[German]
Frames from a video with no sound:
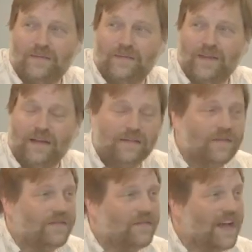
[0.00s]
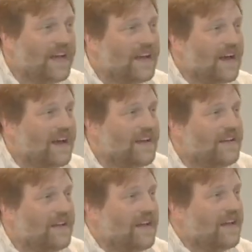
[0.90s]
Na, wer
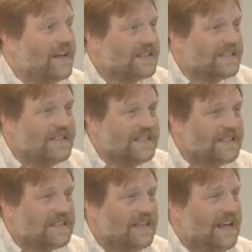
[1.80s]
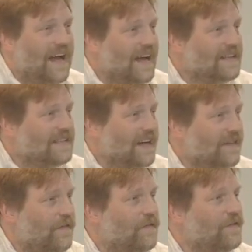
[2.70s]
es nicht gelernt hat,
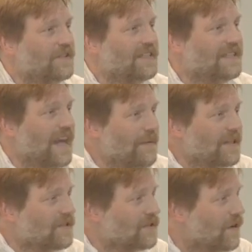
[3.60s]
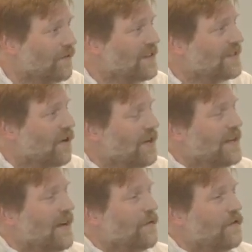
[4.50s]
für sich selber zu sorgen, wie soll
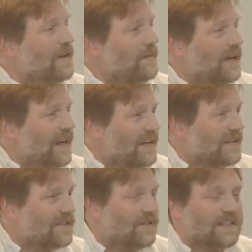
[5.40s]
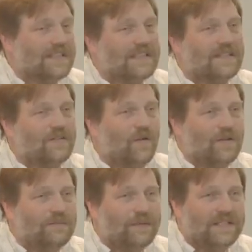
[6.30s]
der für jemand anders sorgen? Das ist ein
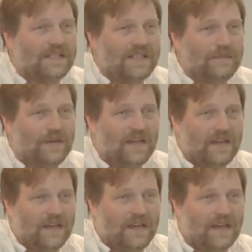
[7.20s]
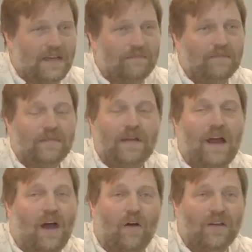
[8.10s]
Grundprinzip im,
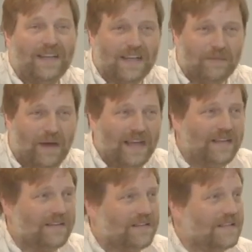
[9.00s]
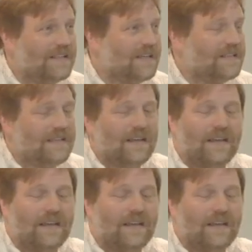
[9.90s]
auch in der Gemeinde. Da sagt